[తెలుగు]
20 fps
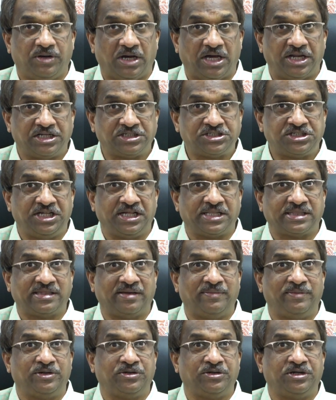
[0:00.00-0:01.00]
అరెస్ట్
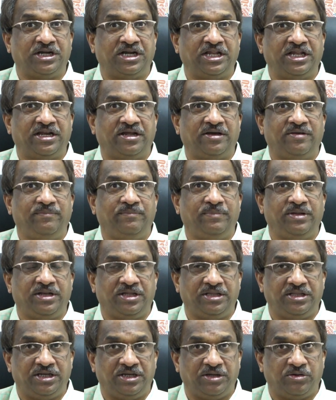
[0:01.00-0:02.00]
చేస్తామంటున్నాడు ఆయన
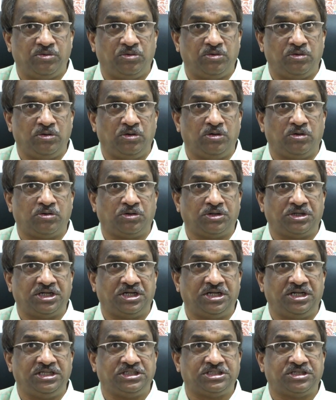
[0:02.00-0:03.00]
మీరు దీన్ని గూగుల్లో
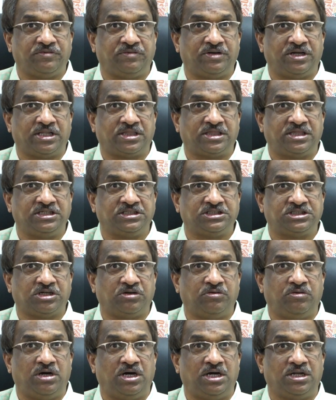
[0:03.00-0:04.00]
కొట్టండి శివరాజ్ సింగ్
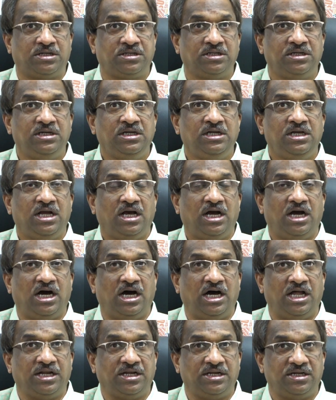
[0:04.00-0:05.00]
చౌహాన్
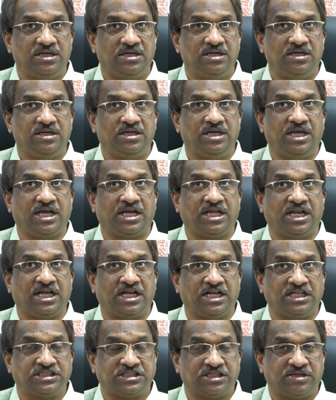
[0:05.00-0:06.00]
ఆన్
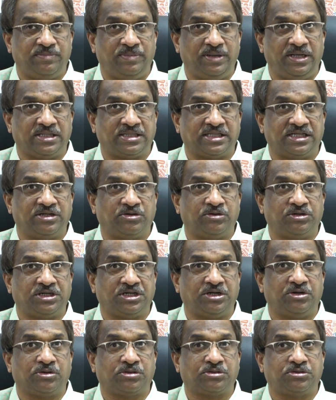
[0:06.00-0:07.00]
అగ్రికల్చర్ బిల్స్ అని
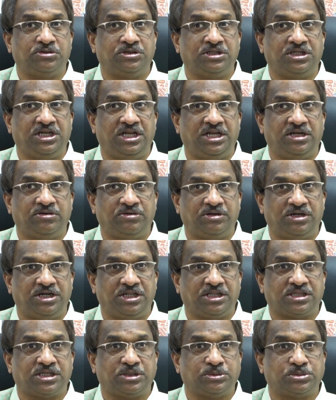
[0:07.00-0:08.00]
కొట్టండి వస్తుంది నేను కూడా
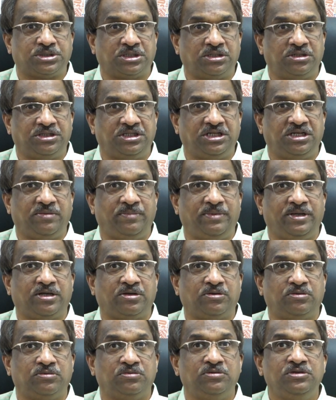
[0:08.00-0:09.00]
డిస్క్రిప్షన్లో దీనికి
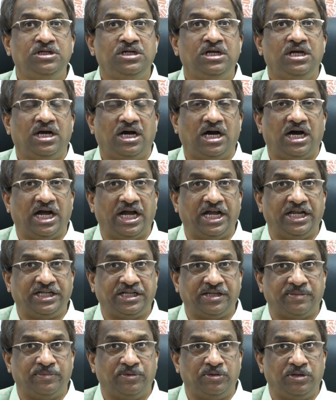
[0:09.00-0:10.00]
మీకు ఆ
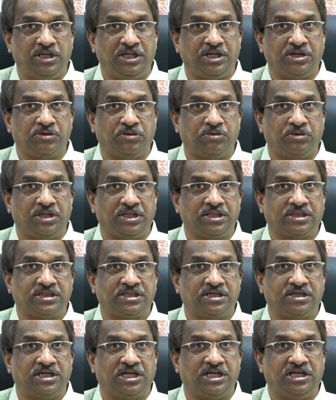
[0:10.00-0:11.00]
ఐటము లింక్ కూడా
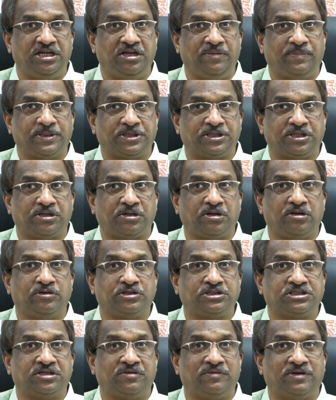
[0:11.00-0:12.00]
ఇస్తాను అన్ని పత్రికల్లో
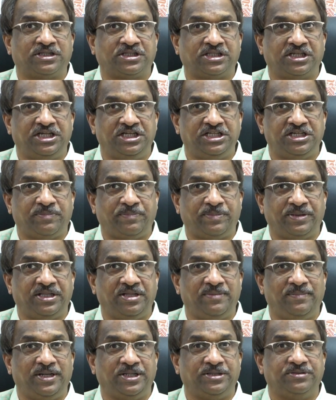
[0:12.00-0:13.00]
వచ్చిన వార్త నేను
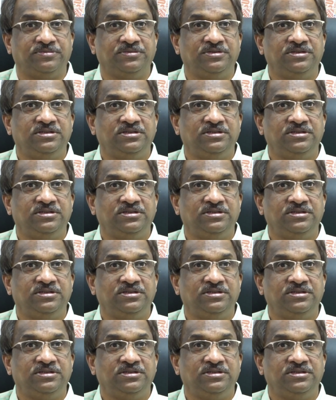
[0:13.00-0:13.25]
చెప్పేది ఏం లేదు